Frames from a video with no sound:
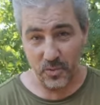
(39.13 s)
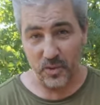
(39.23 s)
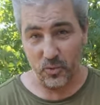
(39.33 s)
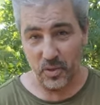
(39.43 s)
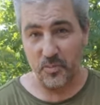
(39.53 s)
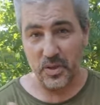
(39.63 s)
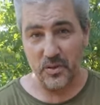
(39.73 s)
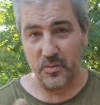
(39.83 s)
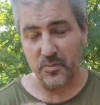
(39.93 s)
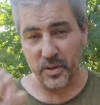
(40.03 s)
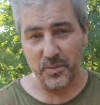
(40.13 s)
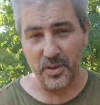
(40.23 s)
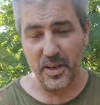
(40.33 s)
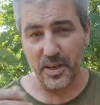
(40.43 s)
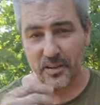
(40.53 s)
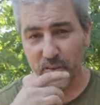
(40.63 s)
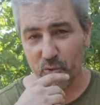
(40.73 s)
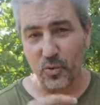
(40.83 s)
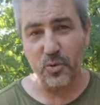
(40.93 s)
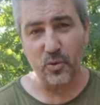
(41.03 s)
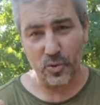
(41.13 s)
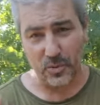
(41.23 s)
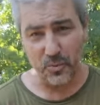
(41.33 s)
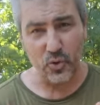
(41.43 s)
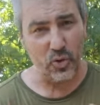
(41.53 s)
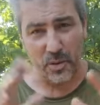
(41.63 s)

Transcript: которые мне там в комментариях в ютубе тоже пишут,